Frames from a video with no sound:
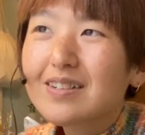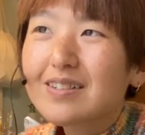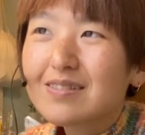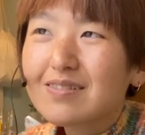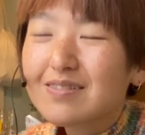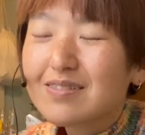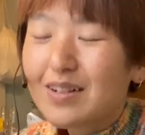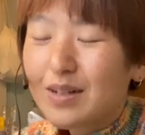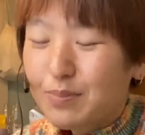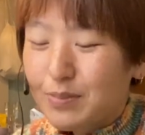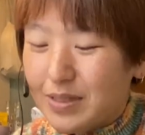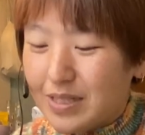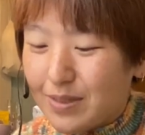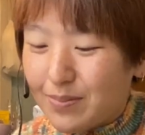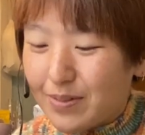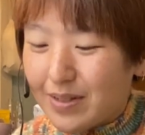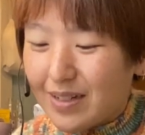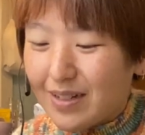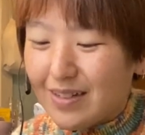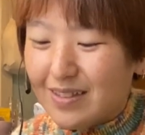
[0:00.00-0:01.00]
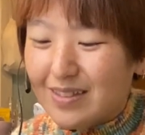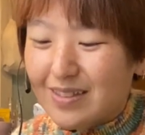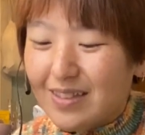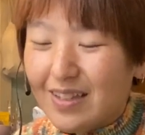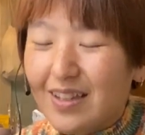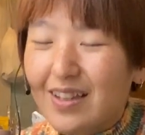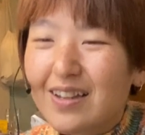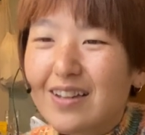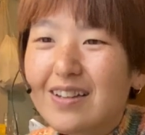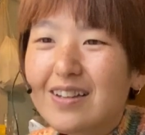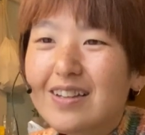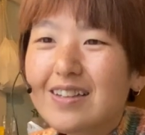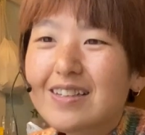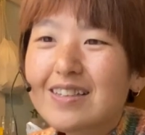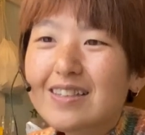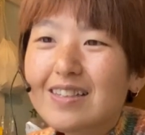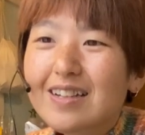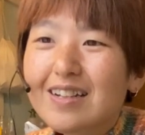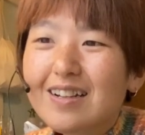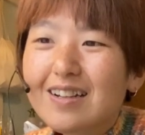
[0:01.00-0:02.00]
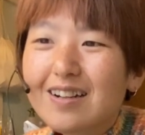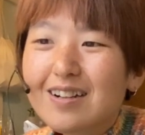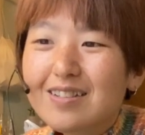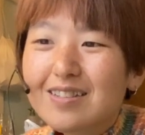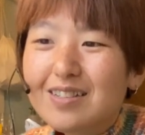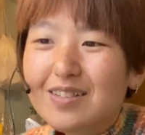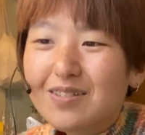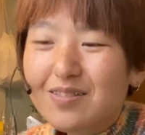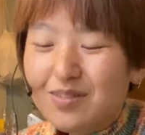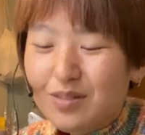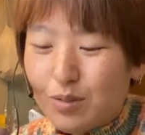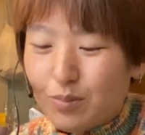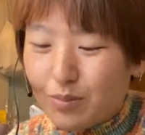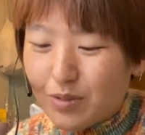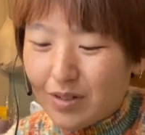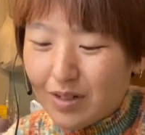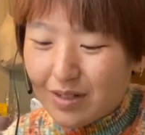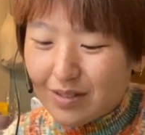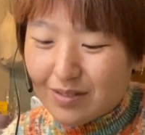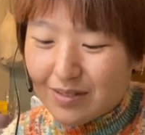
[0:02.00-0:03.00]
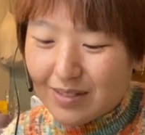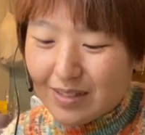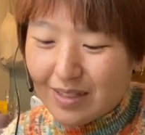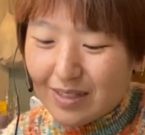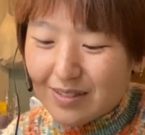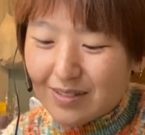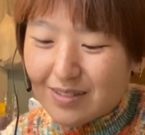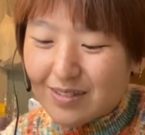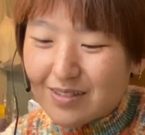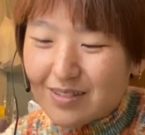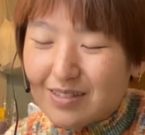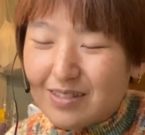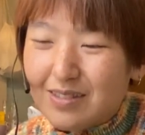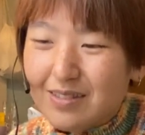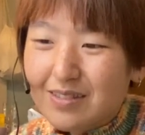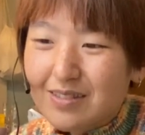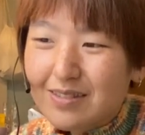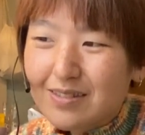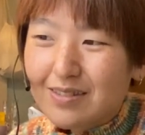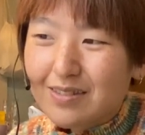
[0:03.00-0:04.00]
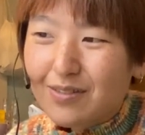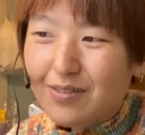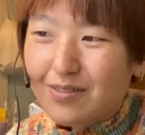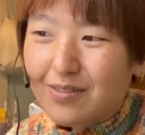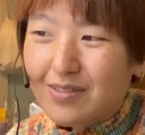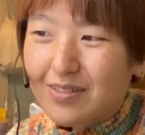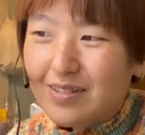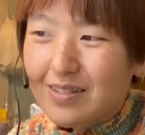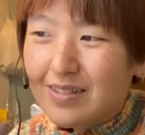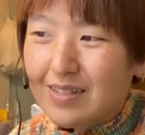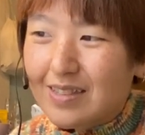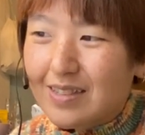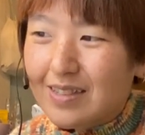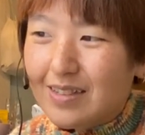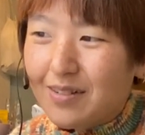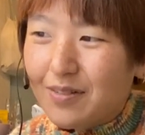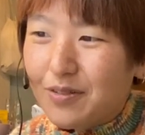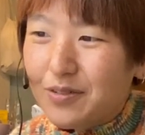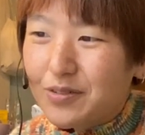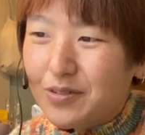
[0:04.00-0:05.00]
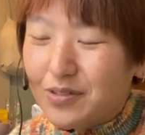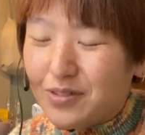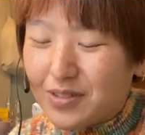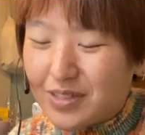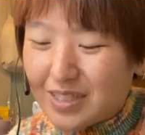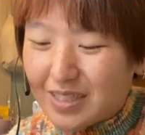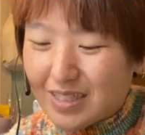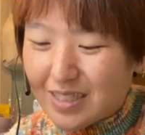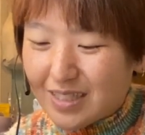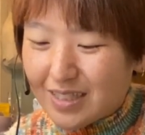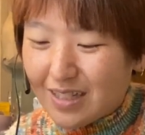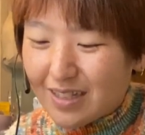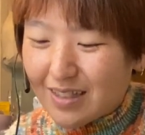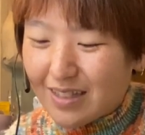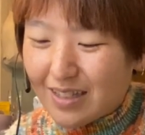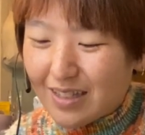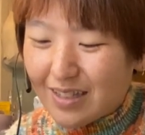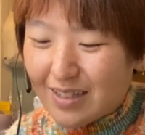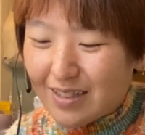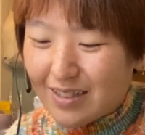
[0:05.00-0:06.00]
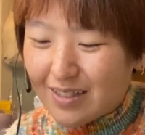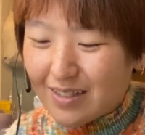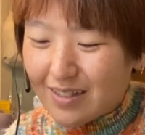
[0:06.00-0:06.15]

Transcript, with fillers: うん、紙芝居買って誰かに読んでもらうっていうのこの年になって